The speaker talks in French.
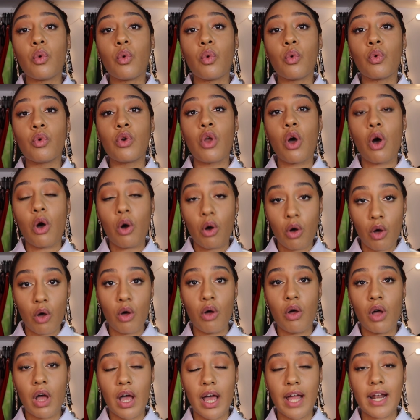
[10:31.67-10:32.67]
on leur
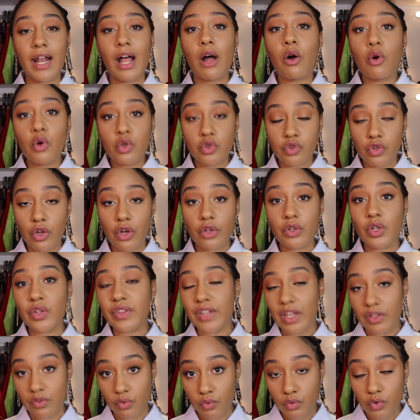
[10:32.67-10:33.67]
rend à la hauteur de ce
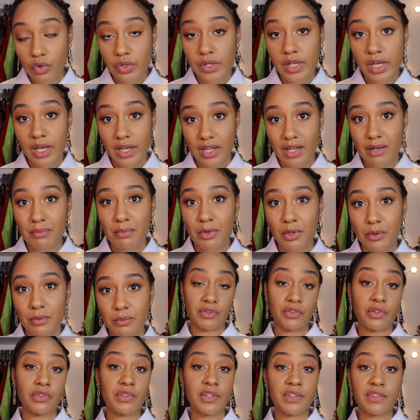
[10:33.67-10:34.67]
qu'elles ont donné réellement
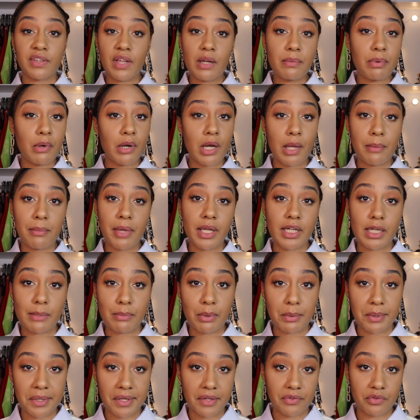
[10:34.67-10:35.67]
Parce que c'est ça le problème avec
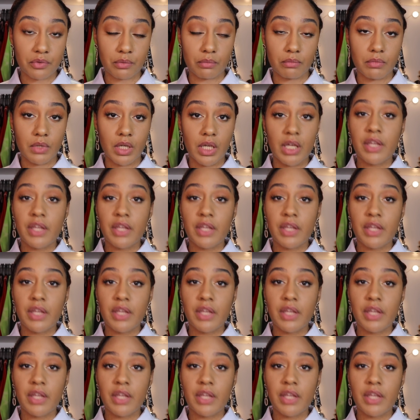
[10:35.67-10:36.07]
l'appropriation.